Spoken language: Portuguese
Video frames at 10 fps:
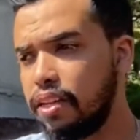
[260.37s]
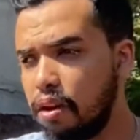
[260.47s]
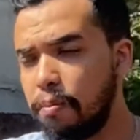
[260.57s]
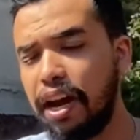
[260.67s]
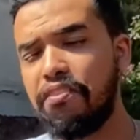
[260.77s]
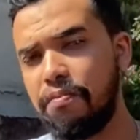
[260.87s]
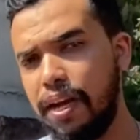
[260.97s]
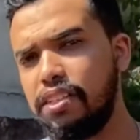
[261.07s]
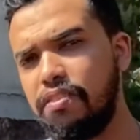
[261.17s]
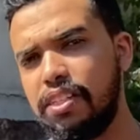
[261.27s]
Então
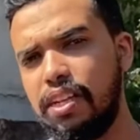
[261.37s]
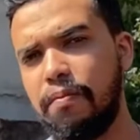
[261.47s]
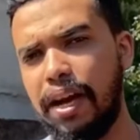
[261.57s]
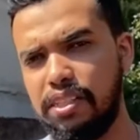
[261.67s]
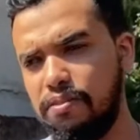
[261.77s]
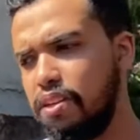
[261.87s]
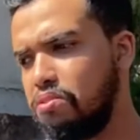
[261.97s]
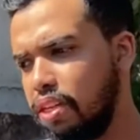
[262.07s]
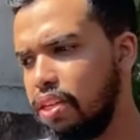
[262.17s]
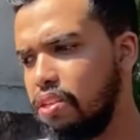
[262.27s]
brevemente vai ser mais
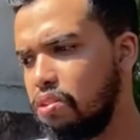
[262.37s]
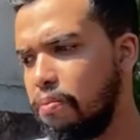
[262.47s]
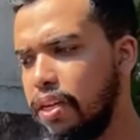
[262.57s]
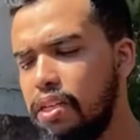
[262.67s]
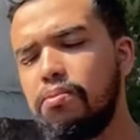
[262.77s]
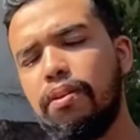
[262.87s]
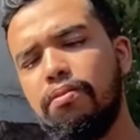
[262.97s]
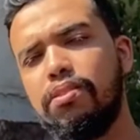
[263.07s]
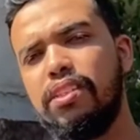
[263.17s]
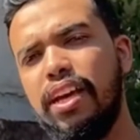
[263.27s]
vídeos aqui sobre isso para
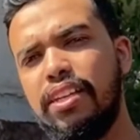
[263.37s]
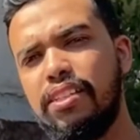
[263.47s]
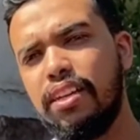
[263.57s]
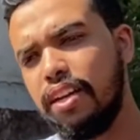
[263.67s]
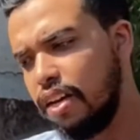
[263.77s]
vocês.